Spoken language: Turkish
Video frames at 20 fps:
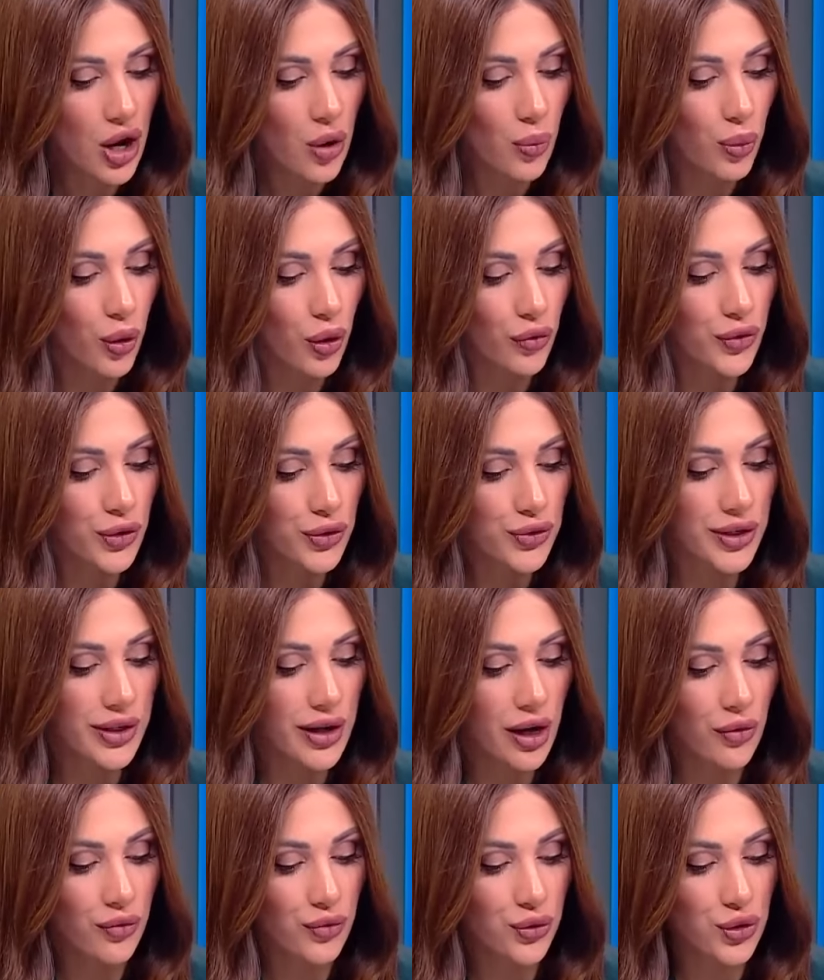
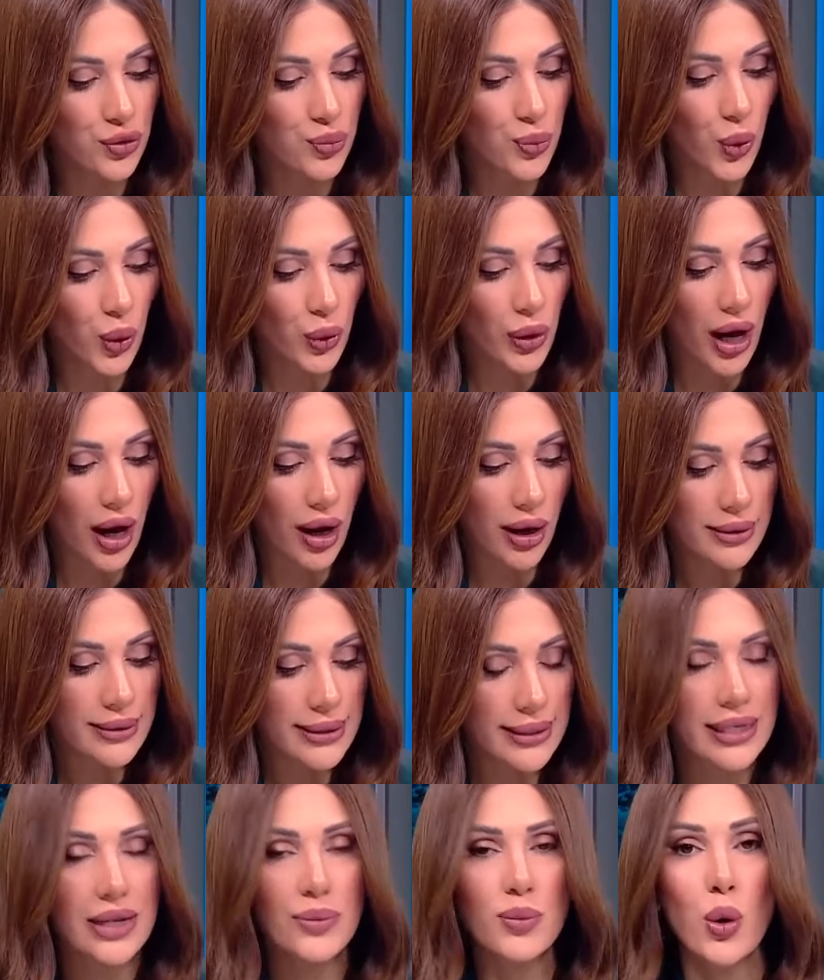Profesyonel futbol A
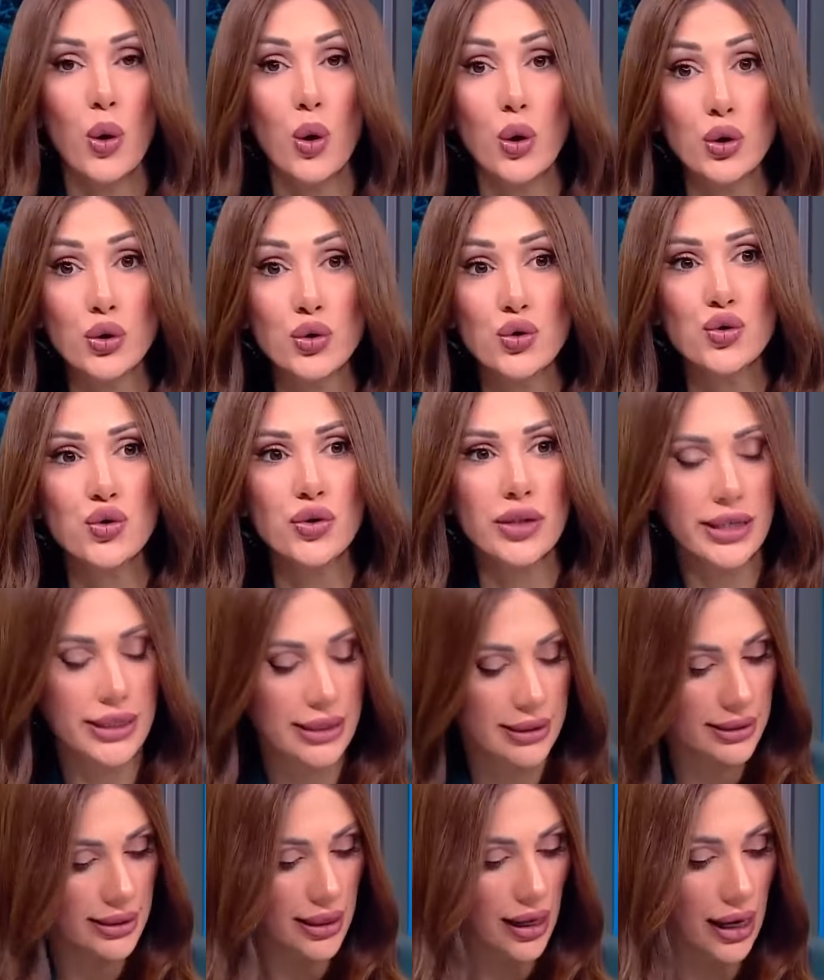takımı
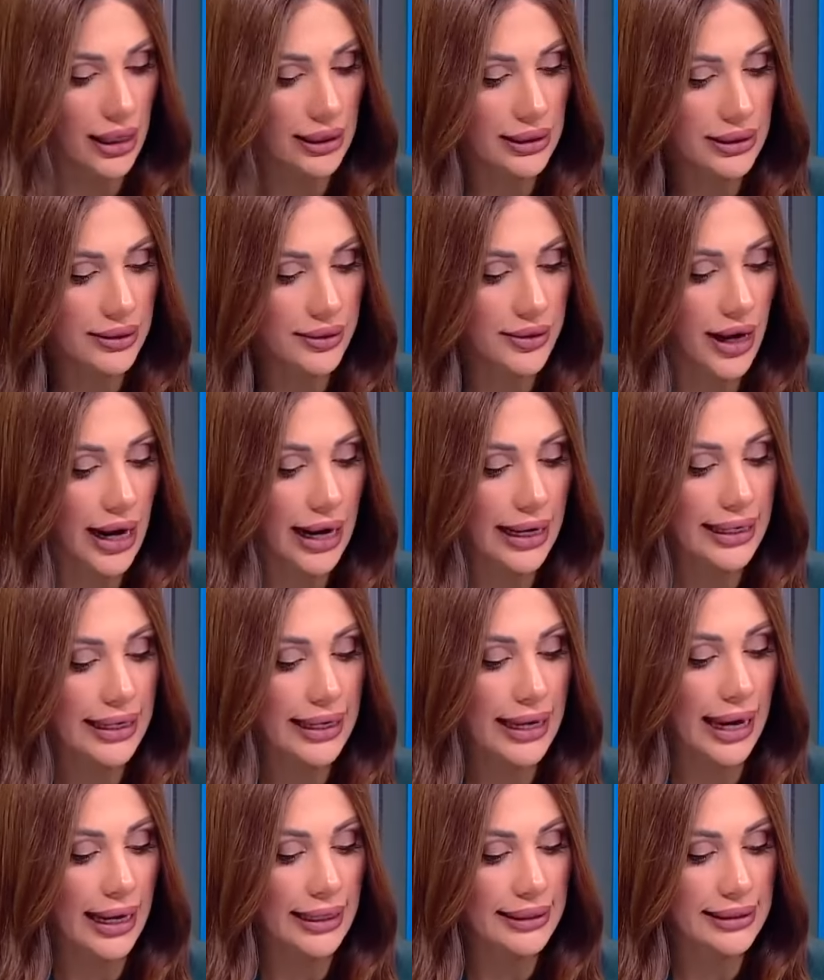oyuncularından Ryan
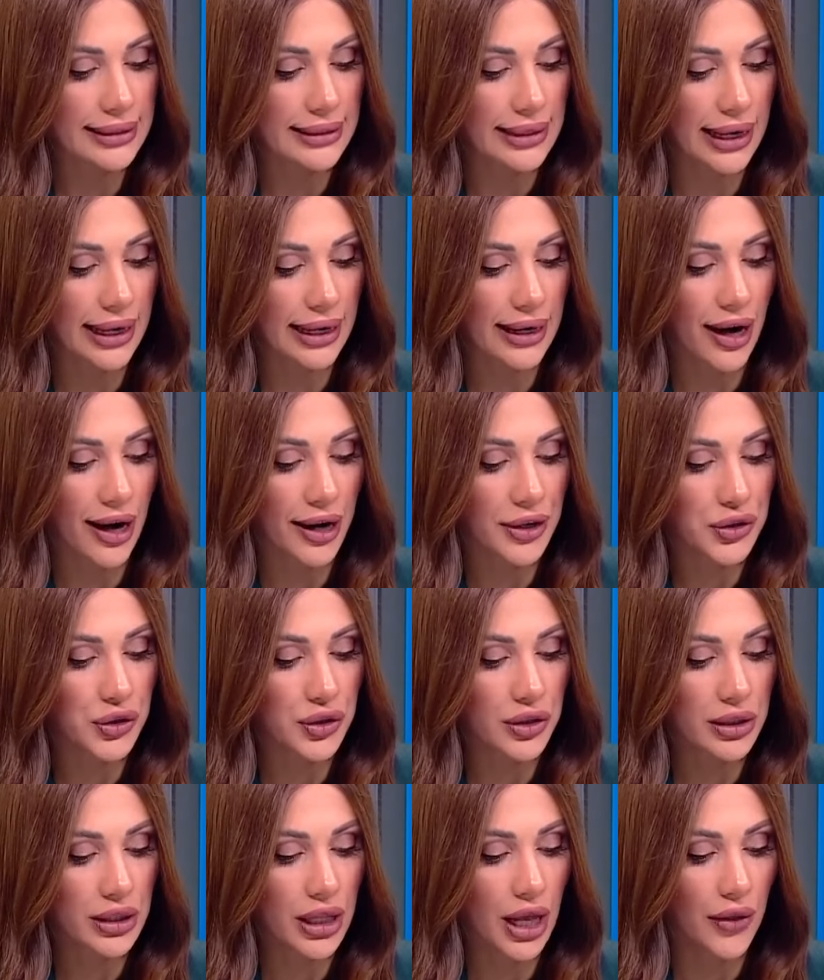Kent'le
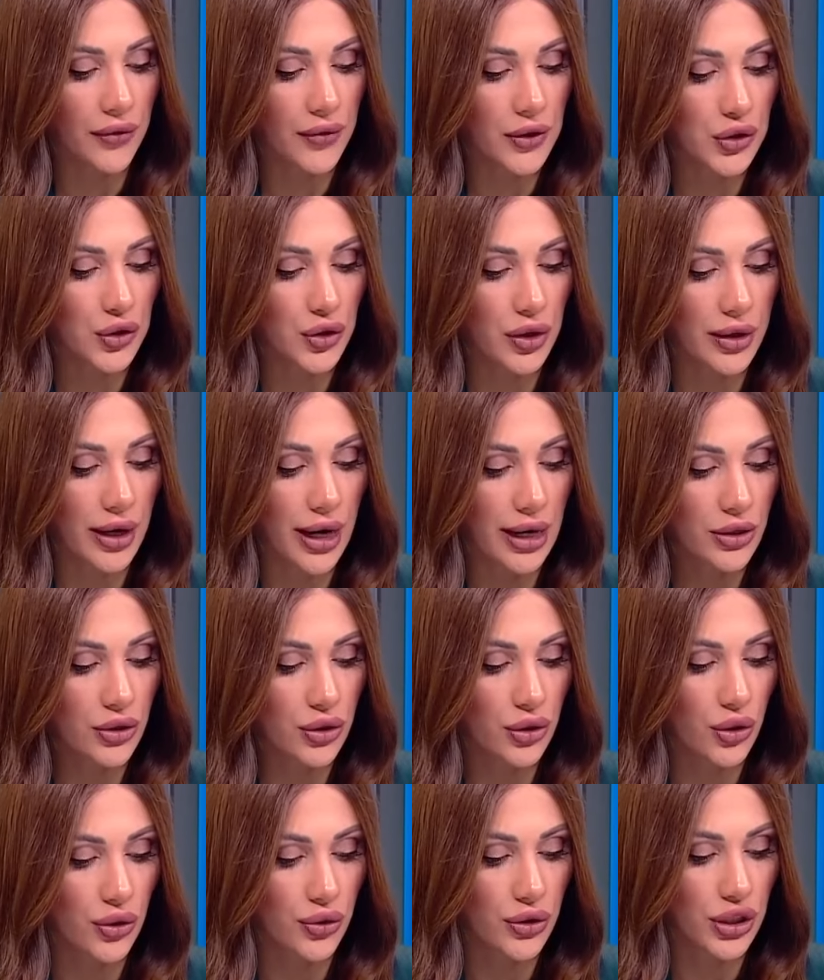karşılıklı anlaşılarak
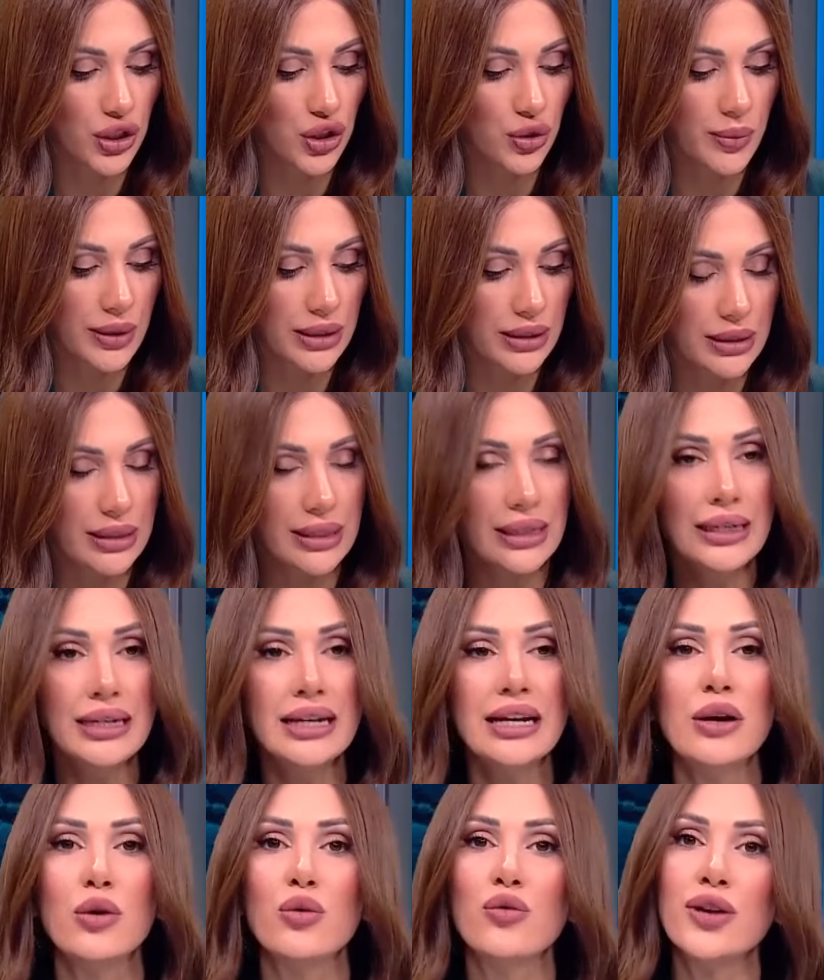sözleşmesi
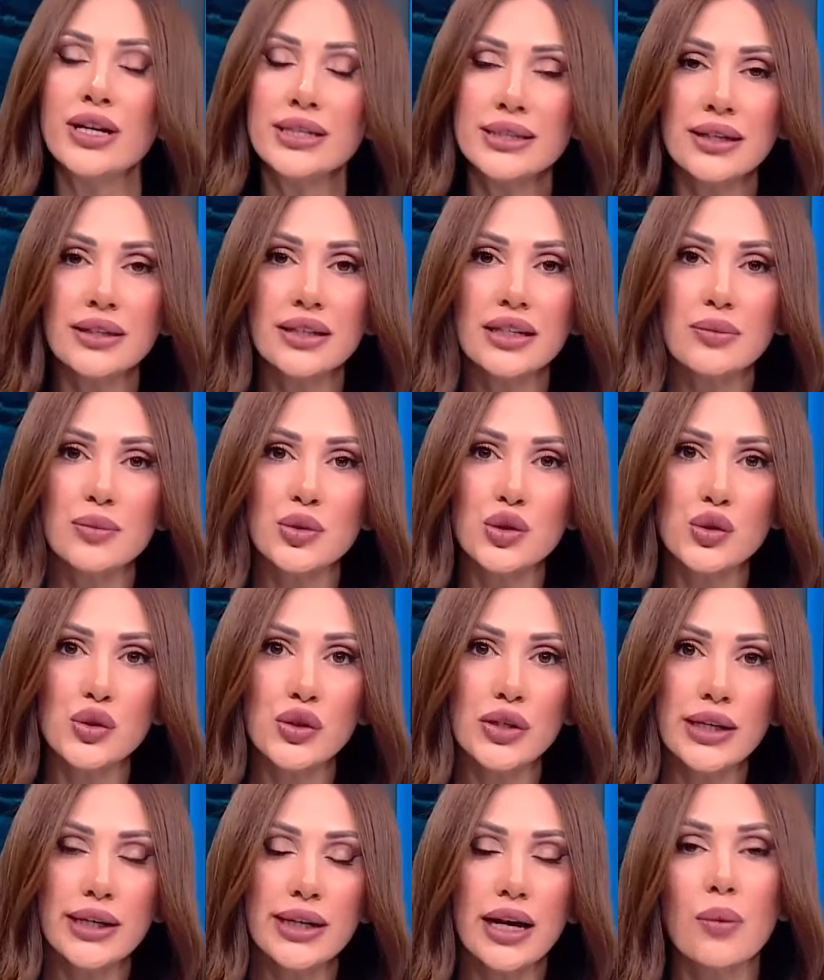
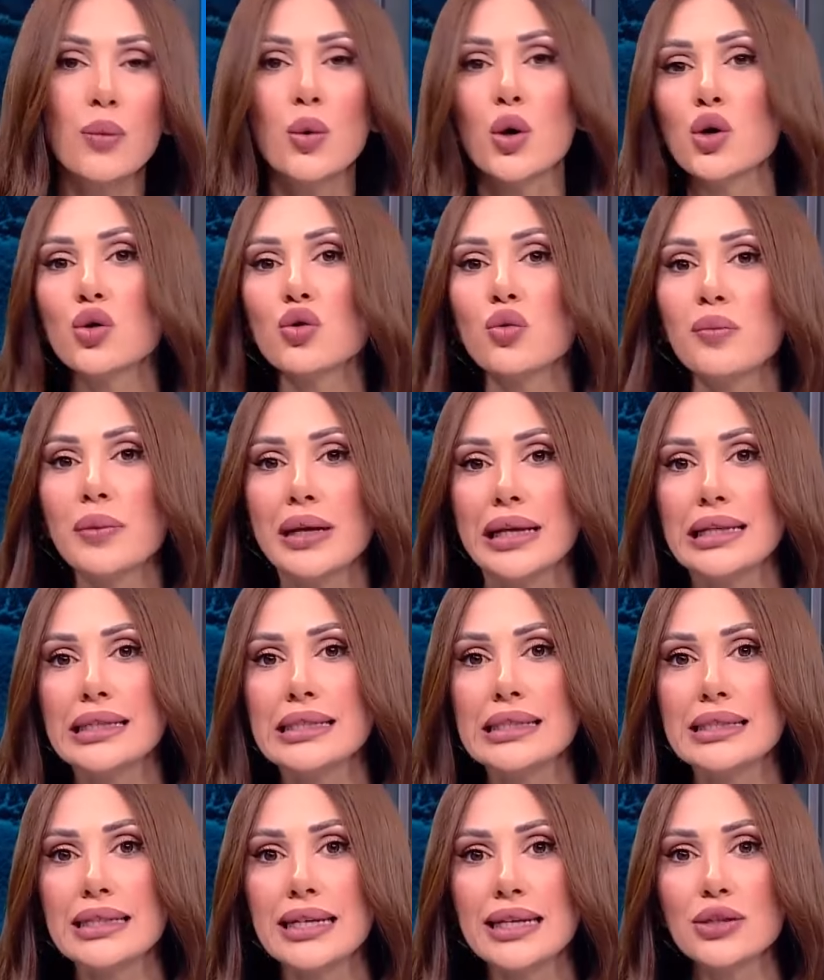feshedilmiştir. Kamuoyunun
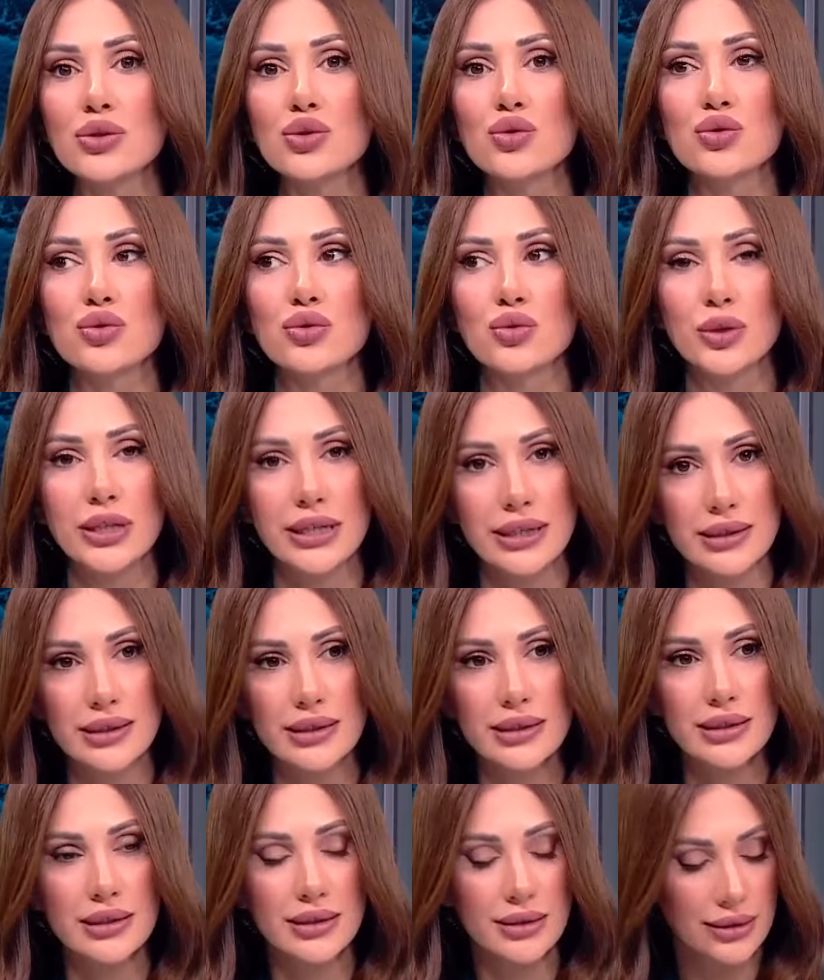bilgisine
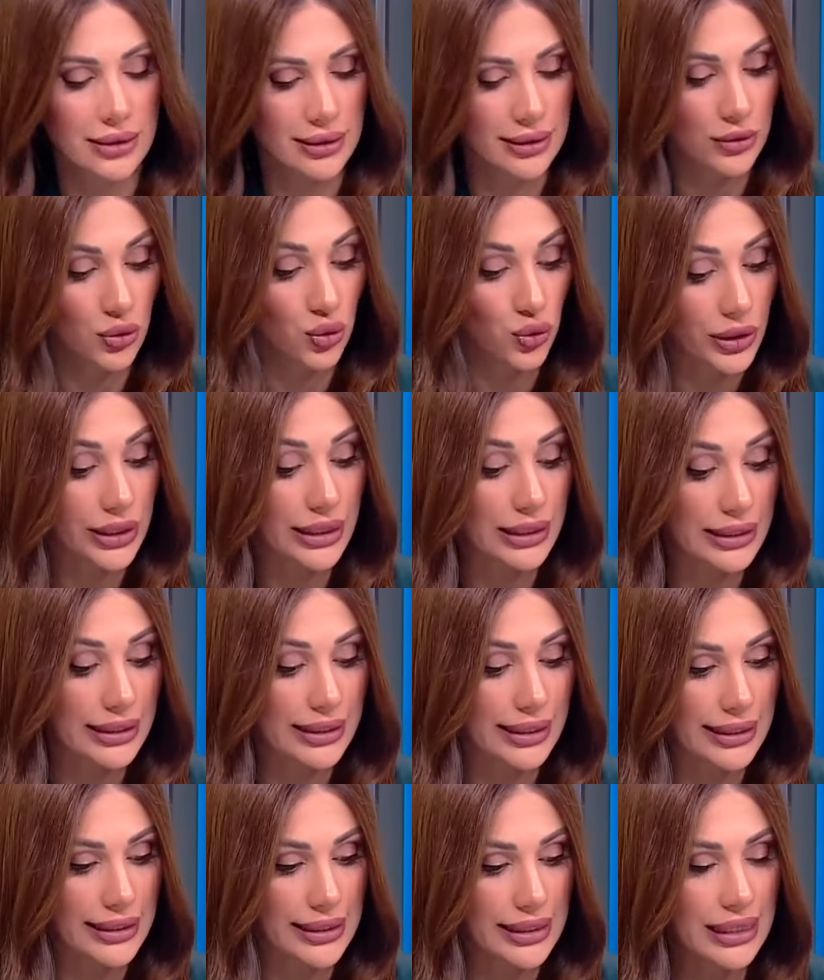sunarız sunarız
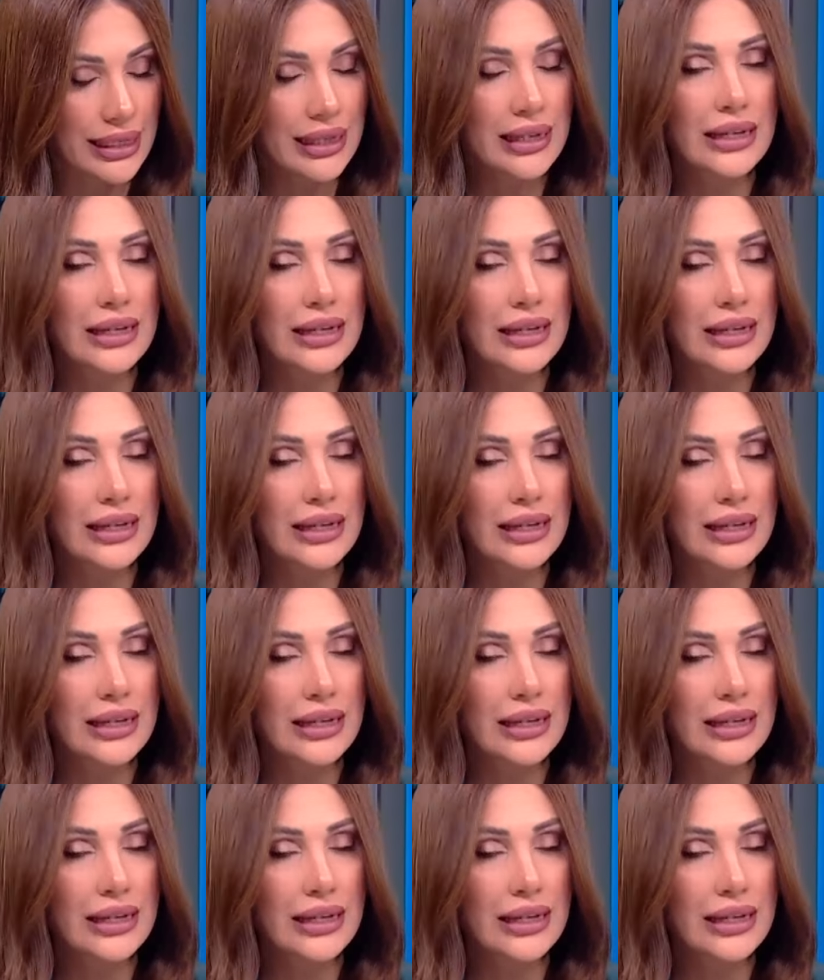dedi.